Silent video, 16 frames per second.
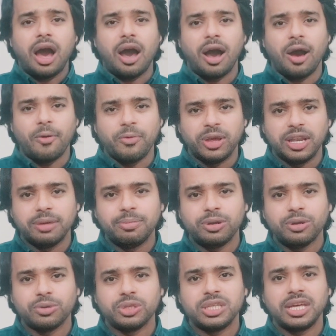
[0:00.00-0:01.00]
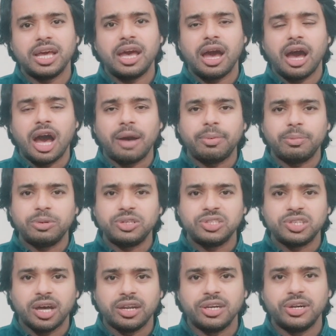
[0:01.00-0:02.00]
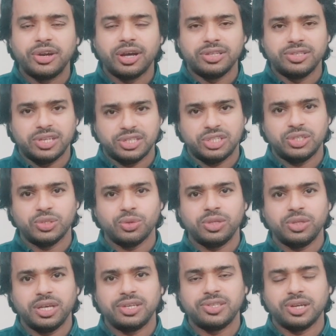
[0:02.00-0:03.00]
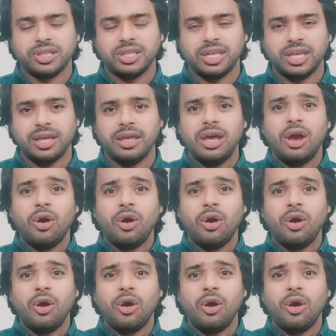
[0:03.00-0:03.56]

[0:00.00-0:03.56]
अवेलेबल होती है आप अपनी सारी ट्रांजैक्शंस को देख सकते हैं